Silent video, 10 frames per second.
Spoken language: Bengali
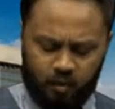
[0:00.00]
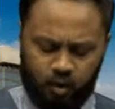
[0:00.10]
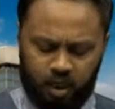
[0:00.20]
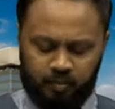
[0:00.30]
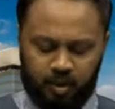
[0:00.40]

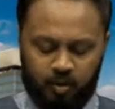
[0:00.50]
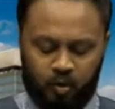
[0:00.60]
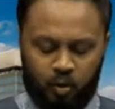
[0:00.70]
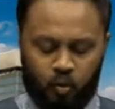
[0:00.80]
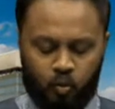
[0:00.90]
হয় আপনার
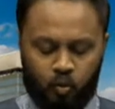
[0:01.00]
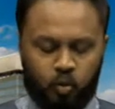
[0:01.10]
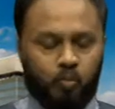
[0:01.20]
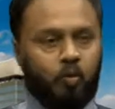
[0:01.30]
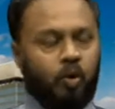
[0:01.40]
ওই
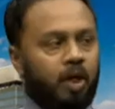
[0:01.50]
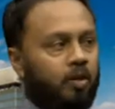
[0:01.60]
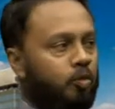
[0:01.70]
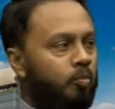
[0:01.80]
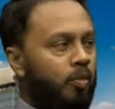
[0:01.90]
সময় ওরা
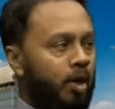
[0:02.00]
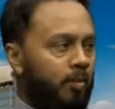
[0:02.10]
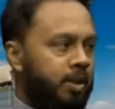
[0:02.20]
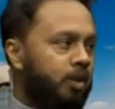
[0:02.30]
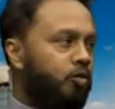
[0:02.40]
কিন্তু মা
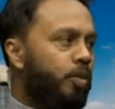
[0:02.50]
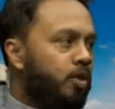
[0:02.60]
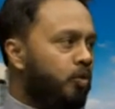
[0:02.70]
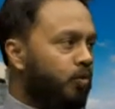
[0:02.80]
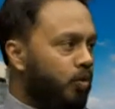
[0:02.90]
বাবার সাথে খুব
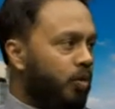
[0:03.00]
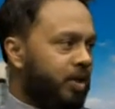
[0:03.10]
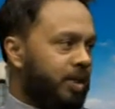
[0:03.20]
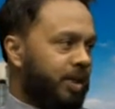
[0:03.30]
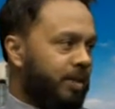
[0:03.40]
একটা সম্পর্ক
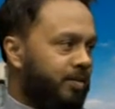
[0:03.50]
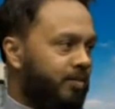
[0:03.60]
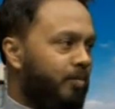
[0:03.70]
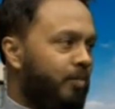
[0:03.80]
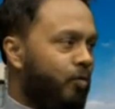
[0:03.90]
হয়ে যায়
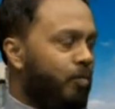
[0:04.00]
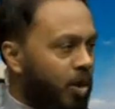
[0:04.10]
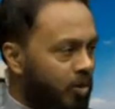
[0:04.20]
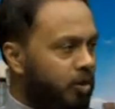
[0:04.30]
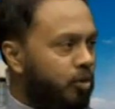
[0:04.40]
খুব
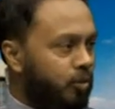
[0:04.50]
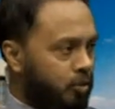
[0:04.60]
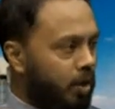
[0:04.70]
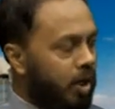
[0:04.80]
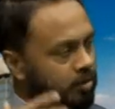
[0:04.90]
ভালো একটা সম্পর্ক
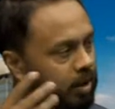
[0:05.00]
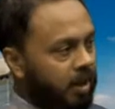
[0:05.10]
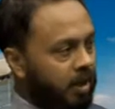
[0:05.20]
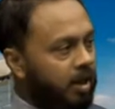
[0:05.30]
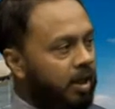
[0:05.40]
আগেও
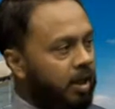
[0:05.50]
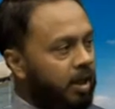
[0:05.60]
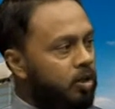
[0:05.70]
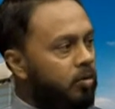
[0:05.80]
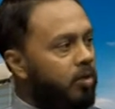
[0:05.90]
থাকে
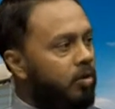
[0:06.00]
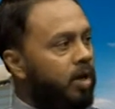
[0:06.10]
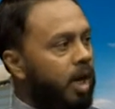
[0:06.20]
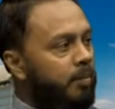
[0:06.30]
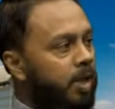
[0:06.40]
এই সময় মনে
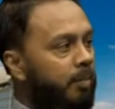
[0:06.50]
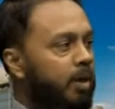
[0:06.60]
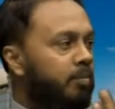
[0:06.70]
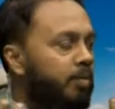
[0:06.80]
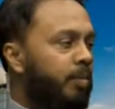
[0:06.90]
করে আমি
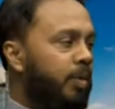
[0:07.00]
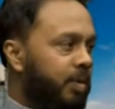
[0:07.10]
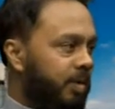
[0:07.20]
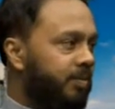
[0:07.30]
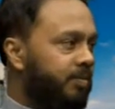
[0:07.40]
আমার মা
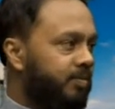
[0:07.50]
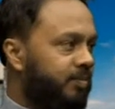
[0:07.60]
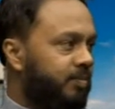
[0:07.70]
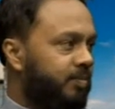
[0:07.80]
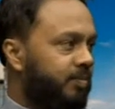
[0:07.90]
বাবা
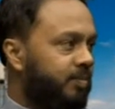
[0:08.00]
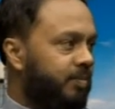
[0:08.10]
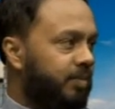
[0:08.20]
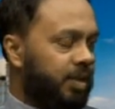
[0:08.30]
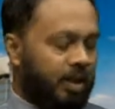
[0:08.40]

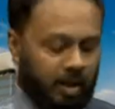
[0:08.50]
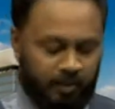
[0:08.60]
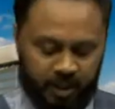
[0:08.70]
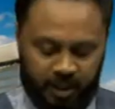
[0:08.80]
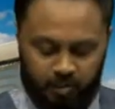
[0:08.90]

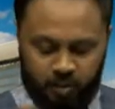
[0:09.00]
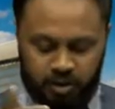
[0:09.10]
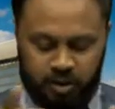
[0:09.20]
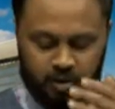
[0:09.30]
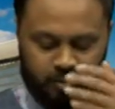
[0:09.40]
বা এরপরে
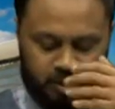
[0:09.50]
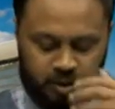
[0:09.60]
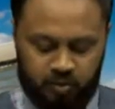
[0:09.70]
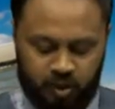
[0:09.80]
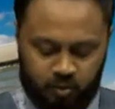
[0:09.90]
যে সমস্যা
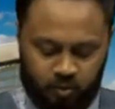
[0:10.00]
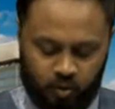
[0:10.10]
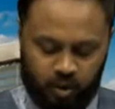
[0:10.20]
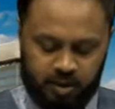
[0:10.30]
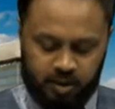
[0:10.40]
যেগুলো শুরু
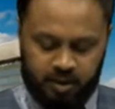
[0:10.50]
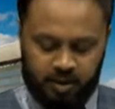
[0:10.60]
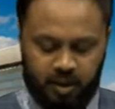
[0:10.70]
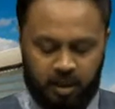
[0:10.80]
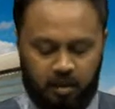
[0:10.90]
হয়ে যায়
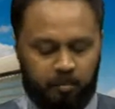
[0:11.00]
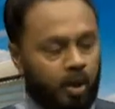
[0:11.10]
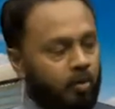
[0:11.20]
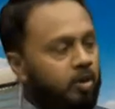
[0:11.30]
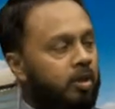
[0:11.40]
যে
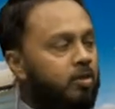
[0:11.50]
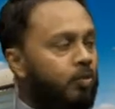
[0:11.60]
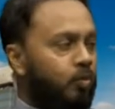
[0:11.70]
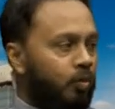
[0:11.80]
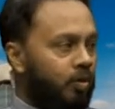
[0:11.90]
বারো থেকে
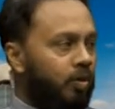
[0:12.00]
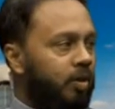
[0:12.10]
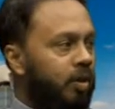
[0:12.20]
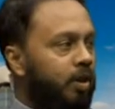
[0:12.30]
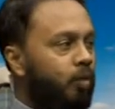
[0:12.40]
ষোলো
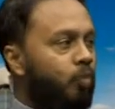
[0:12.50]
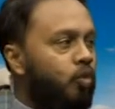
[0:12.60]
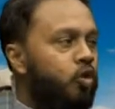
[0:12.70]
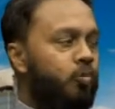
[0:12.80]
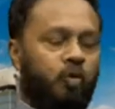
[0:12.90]

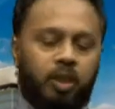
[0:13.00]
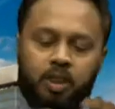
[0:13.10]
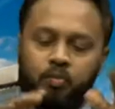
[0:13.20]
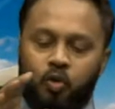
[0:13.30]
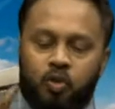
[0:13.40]
ওই সময়
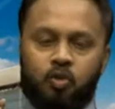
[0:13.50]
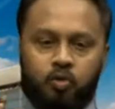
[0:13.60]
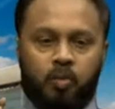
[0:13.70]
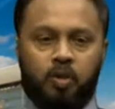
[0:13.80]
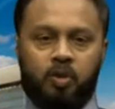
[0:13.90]
এই বয়সে
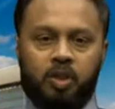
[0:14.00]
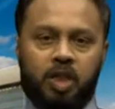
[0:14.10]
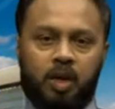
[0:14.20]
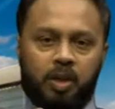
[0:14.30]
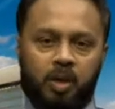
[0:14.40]
সবাই বলে যে
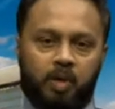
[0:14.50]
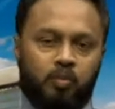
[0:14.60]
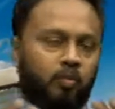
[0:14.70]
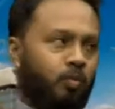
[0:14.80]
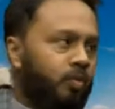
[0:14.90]
আমি আমার
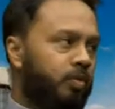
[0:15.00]
বন্ধু